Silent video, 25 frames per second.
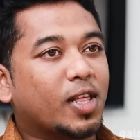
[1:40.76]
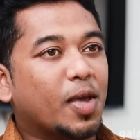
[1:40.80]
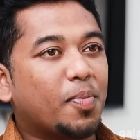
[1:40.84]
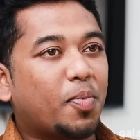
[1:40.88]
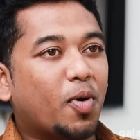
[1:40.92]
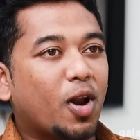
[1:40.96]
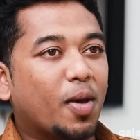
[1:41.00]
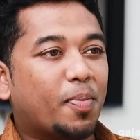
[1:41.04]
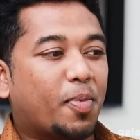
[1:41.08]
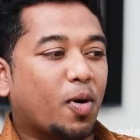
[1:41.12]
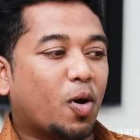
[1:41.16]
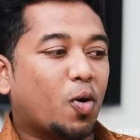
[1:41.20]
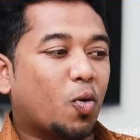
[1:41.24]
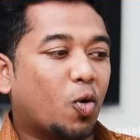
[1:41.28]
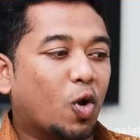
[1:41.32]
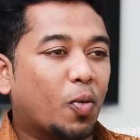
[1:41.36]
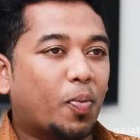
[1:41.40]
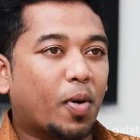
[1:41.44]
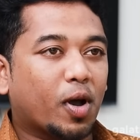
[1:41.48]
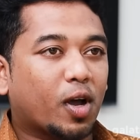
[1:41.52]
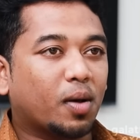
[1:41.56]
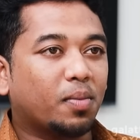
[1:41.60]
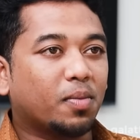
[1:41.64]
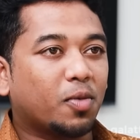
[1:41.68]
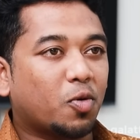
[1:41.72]
அதே போல் இப்போ ஒரு
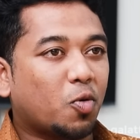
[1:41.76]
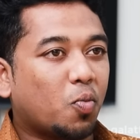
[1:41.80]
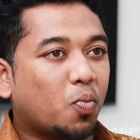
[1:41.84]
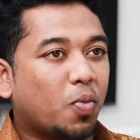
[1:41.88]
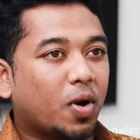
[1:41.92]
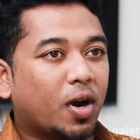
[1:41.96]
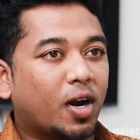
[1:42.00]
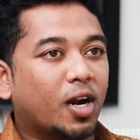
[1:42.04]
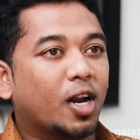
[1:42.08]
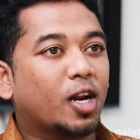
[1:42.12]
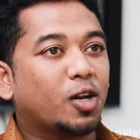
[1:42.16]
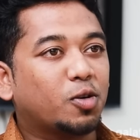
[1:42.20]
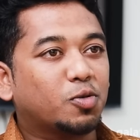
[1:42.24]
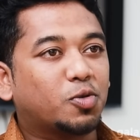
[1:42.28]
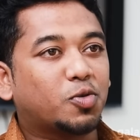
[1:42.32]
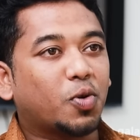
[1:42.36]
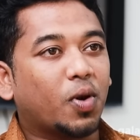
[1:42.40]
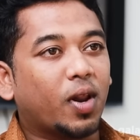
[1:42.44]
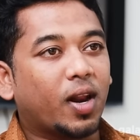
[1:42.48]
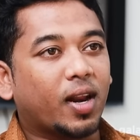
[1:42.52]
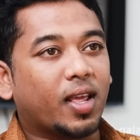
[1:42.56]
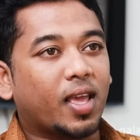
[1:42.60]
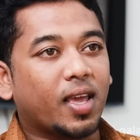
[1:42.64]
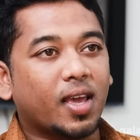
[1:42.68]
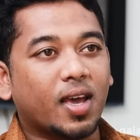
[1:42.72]
பக்கம் ரொம்ப நல்லா நீங்கள்
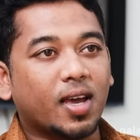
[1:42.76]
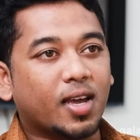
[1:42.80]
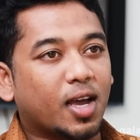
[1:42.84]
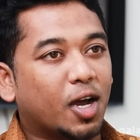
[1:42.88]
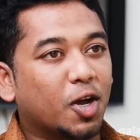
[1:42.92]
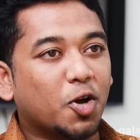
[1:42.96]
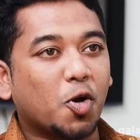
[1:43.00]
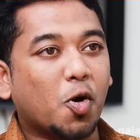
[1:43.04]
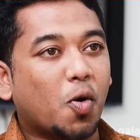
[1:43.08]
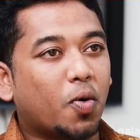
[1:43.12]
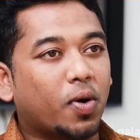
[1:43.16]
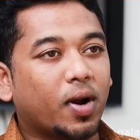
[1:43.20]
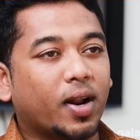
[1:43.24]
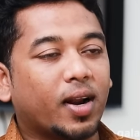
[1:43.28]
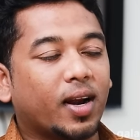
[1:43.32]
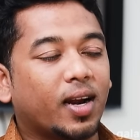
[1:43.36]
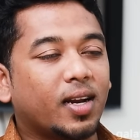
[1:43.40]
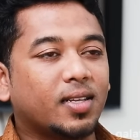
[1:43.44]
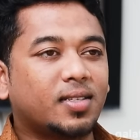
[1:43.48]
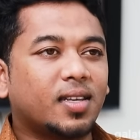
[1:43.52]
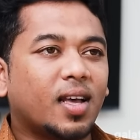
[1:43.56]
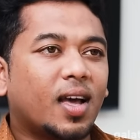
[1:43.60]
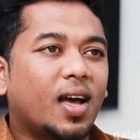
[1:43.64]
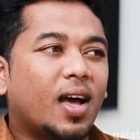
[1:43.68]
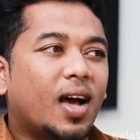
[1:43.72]
சொல்லியிருக்கீங்க கங்கோவோட
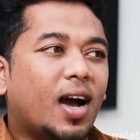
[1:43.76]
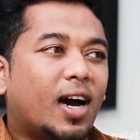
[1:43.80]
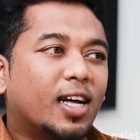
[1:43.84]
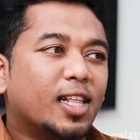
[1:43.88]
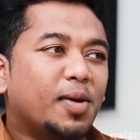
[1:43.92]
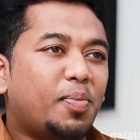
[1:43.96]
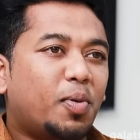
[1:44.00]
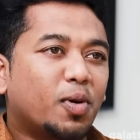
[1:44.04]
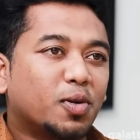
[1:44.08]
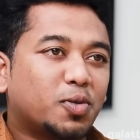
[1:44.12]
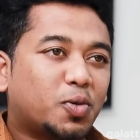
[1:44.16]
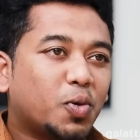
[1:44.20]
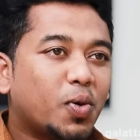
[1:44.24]
ரிலீஸ் அதே போல்